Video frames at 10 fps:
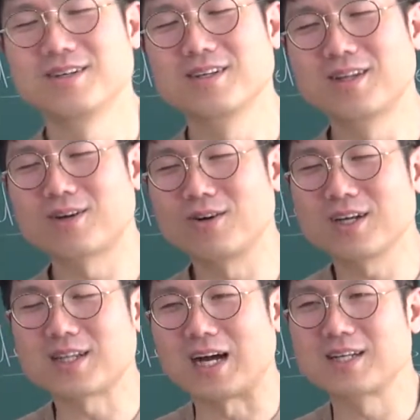근데
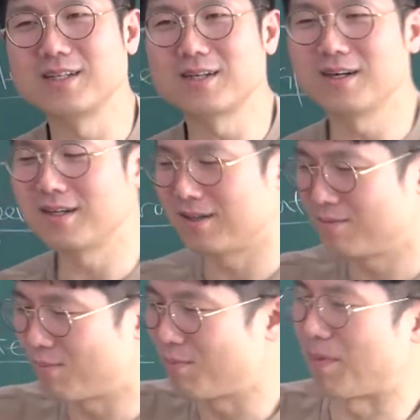거기가 다리니까
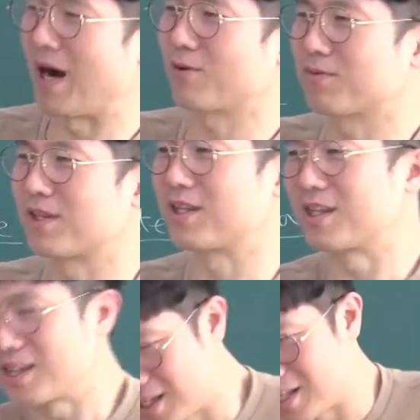뭘 박,
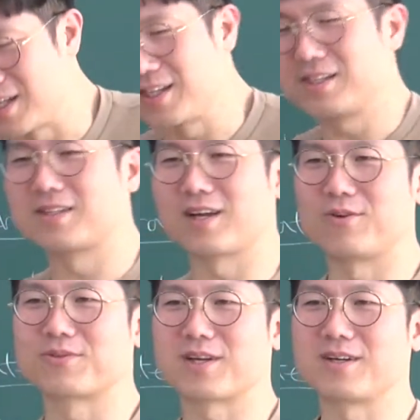디딜 데가
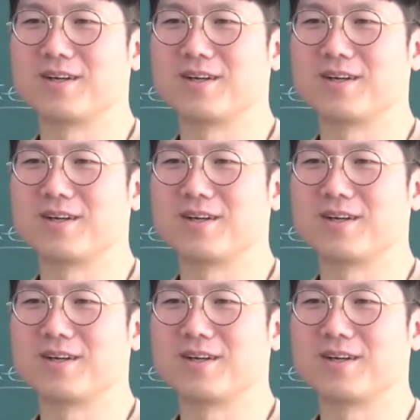없잖아.